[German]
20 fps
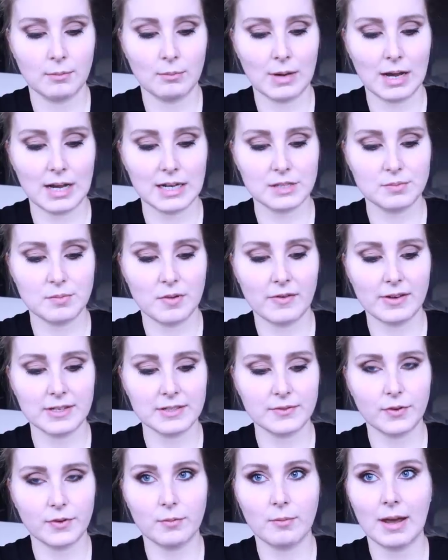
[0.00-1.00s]
mache ich mir
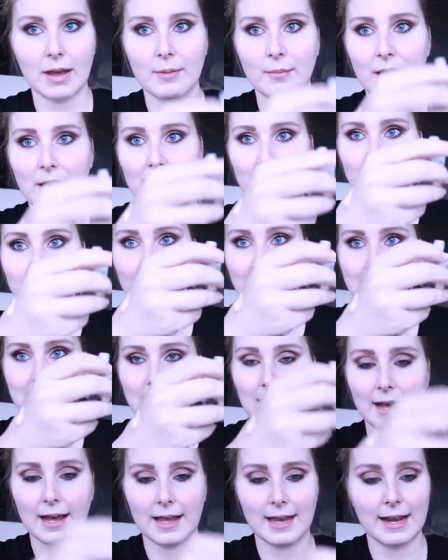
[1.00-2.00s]
was von meinem
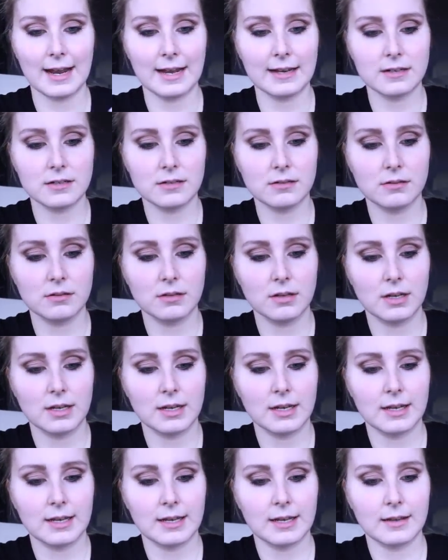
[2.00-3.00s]
Alverde Highlighter
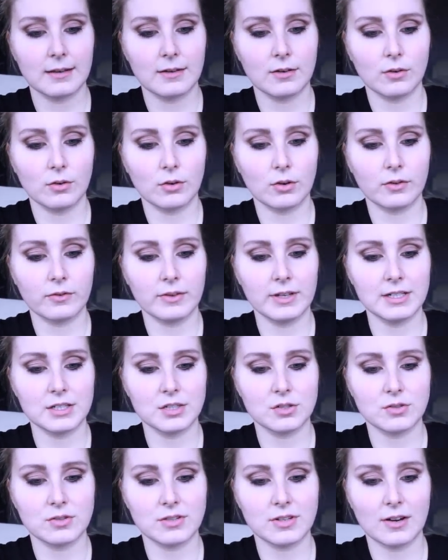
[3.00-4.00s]
oder wie ich zu